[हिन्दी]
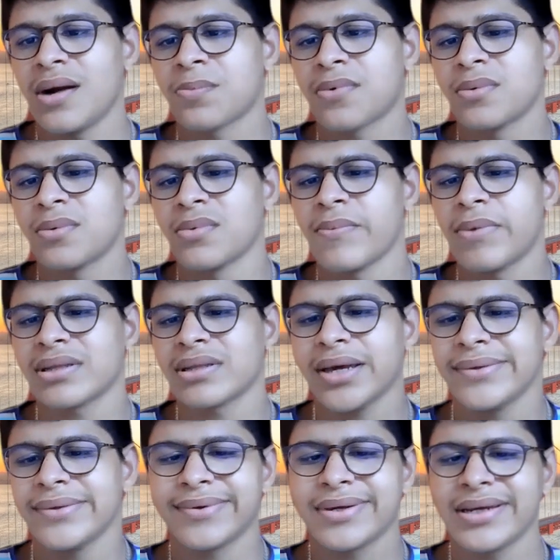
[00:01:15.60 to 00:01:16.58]
आपको मैं
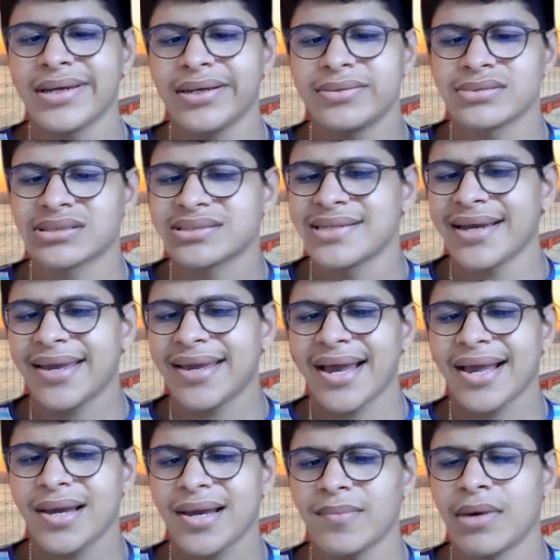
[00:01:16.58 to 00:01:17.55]
बता दूं कि उससे
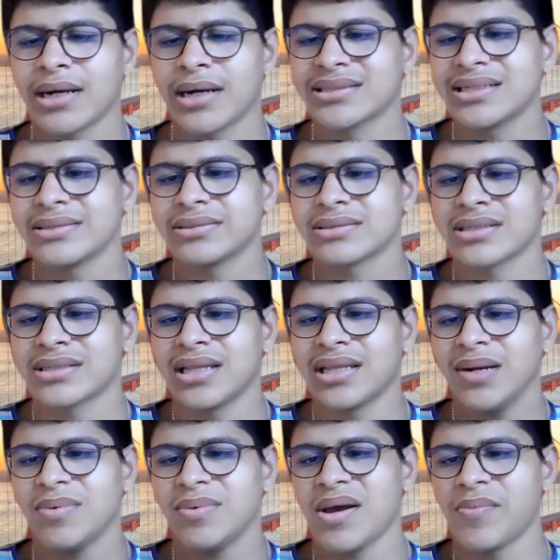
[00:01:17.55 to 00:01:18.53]
क्या क्या बग्स है उसके
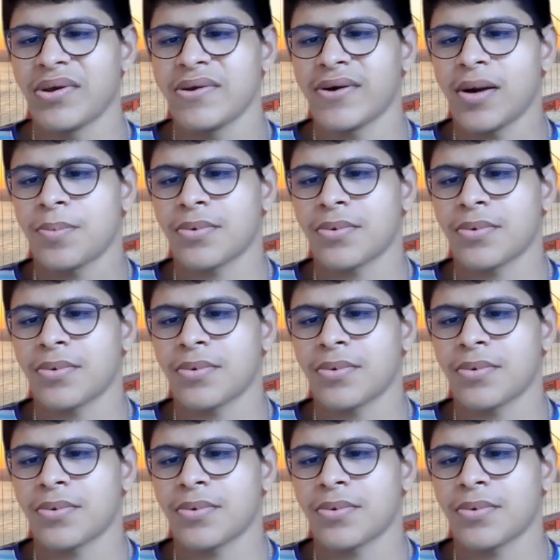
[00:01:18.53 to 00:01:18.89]
अंदर मैं भी